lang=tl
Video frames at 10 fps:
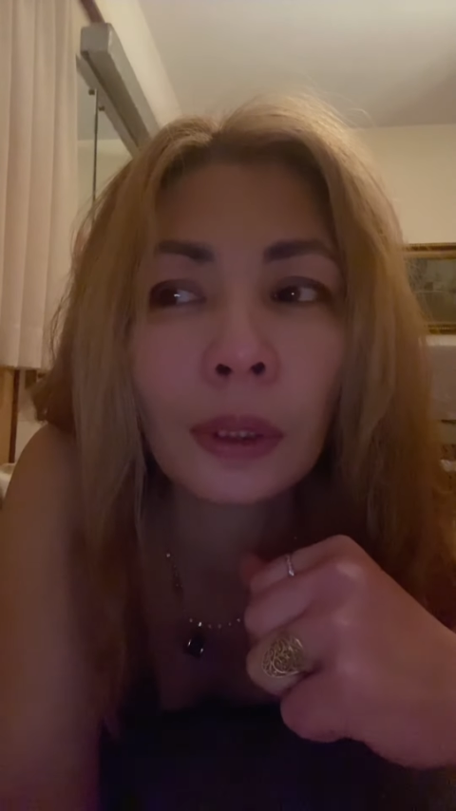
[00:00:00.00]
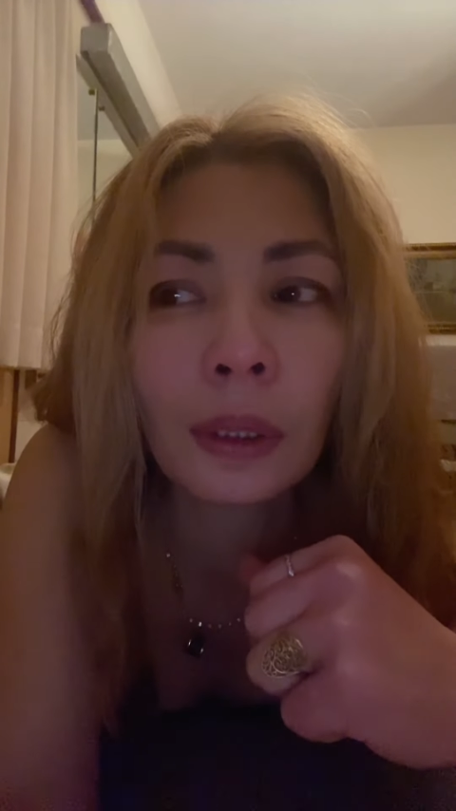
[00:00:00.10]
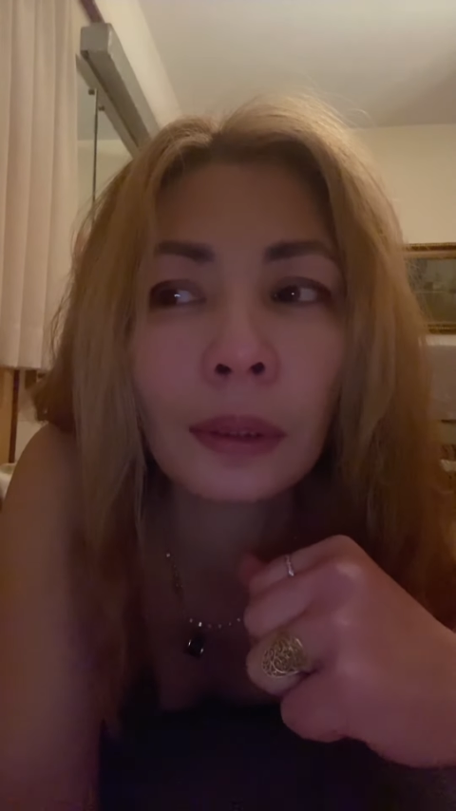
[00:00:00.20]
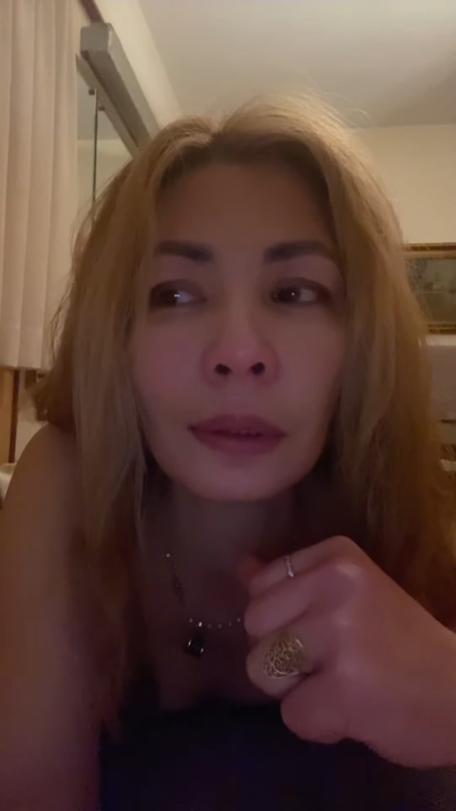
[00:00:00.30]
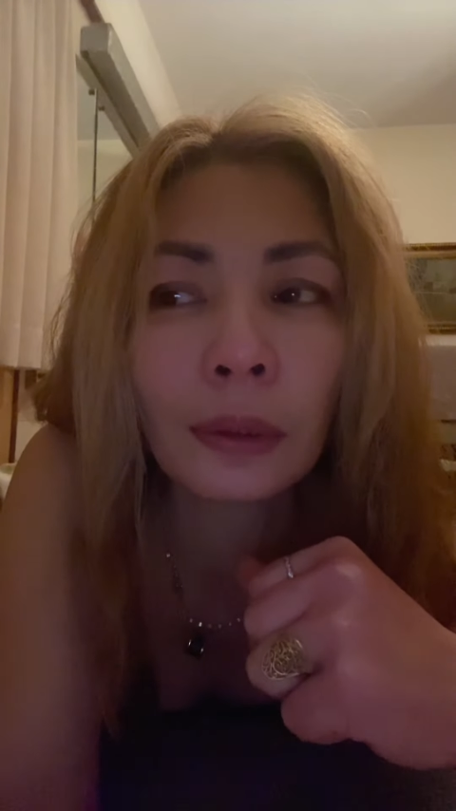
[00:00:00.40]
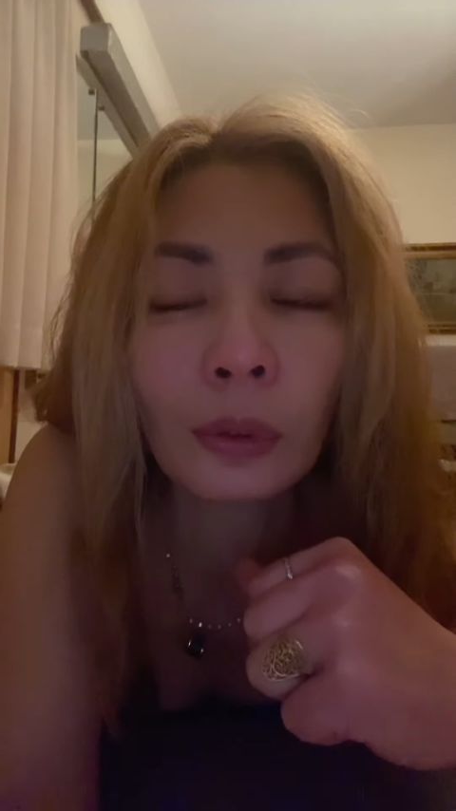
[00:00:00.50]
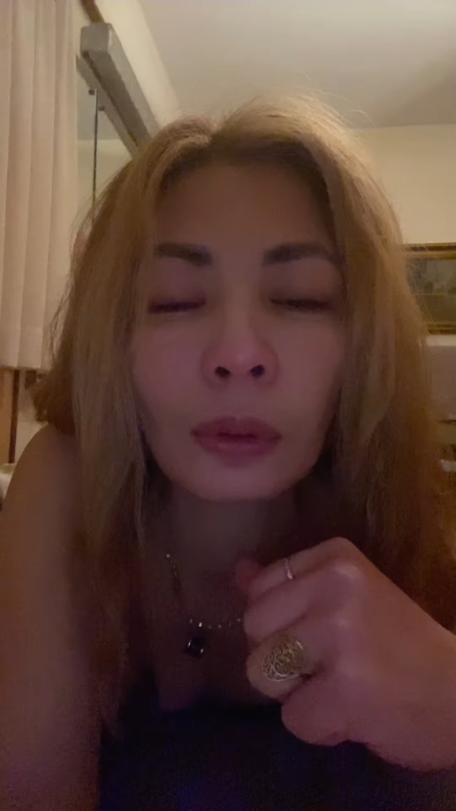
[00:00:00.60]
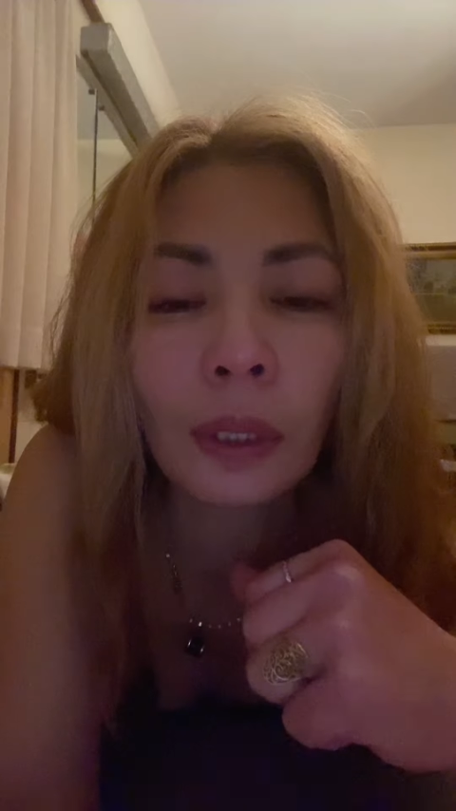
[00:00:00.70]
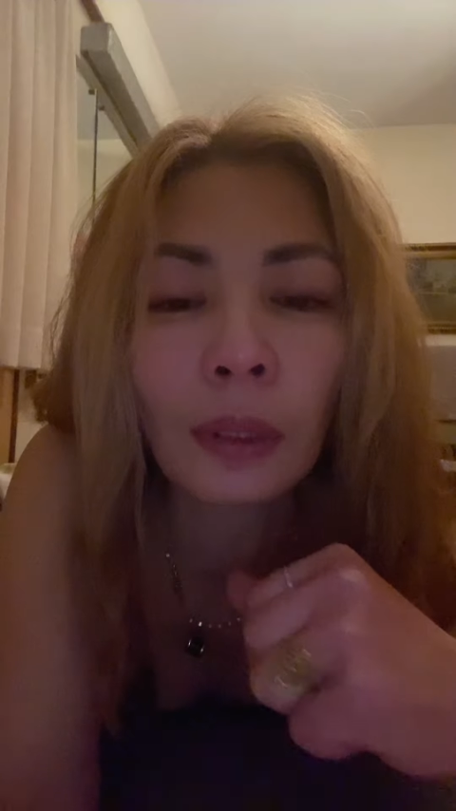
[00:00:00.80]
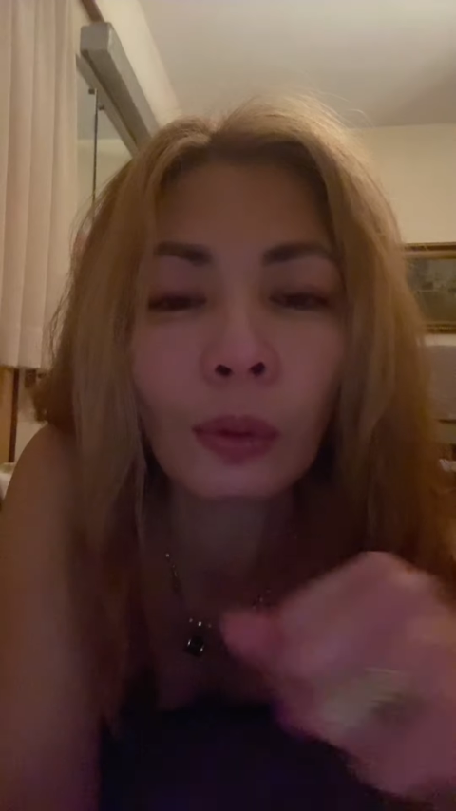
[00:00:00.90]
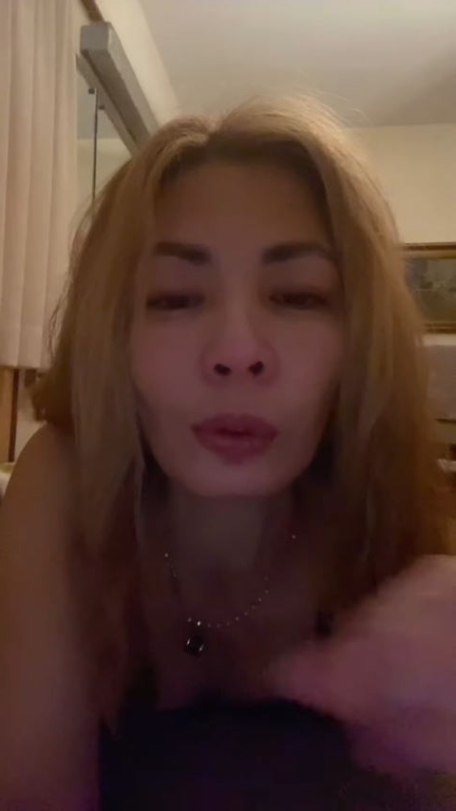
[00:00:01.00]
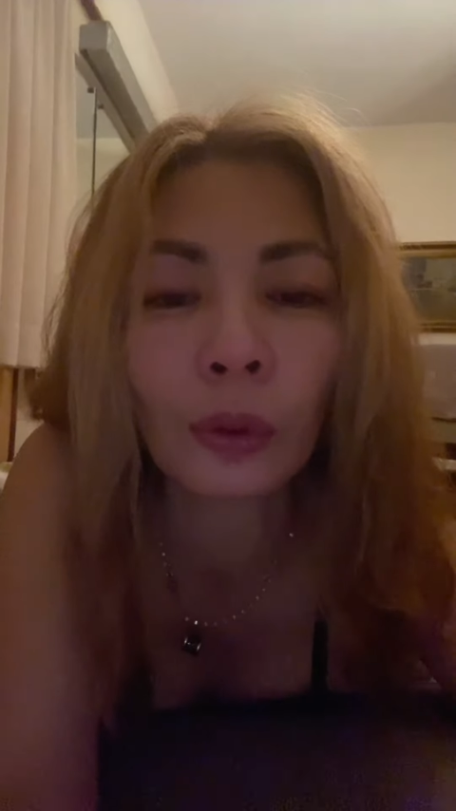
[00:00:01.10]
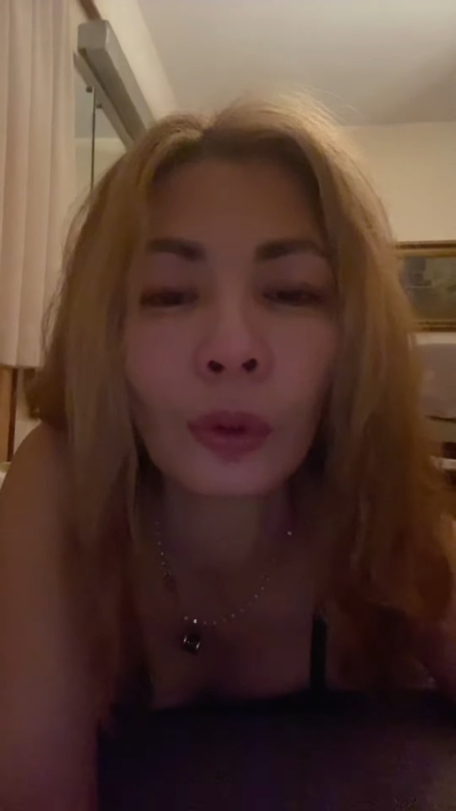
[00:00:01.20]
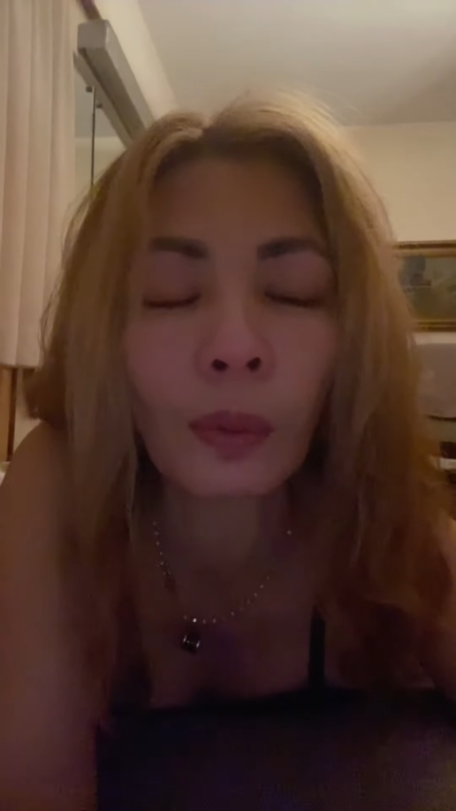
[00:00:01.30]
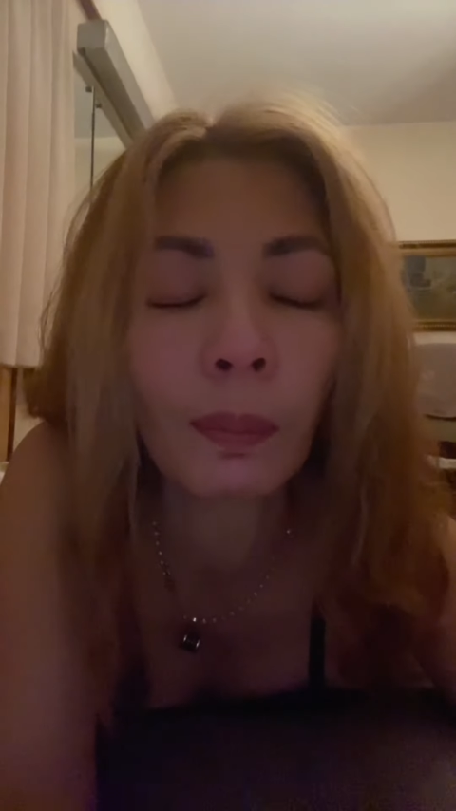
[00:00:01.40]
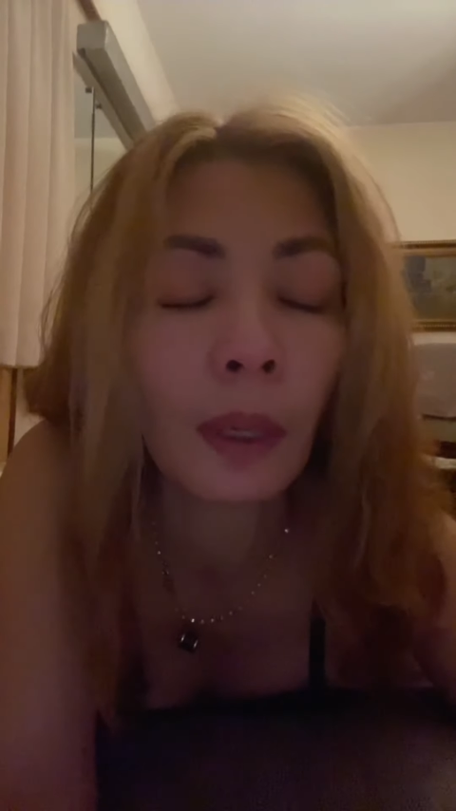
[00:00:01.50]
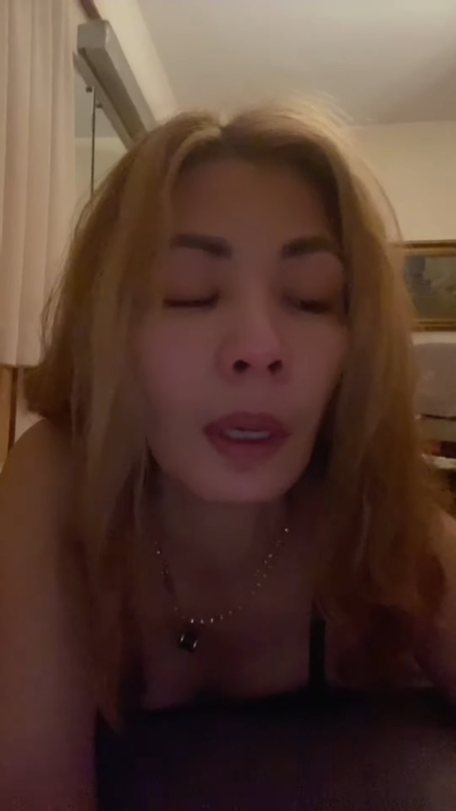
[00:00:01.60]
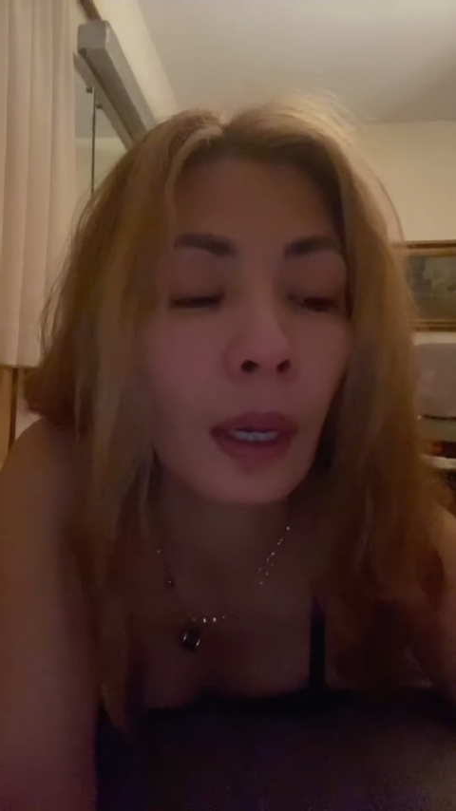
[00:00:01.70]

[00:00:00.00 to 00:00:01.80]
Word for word: sinerch ko sa YouTube.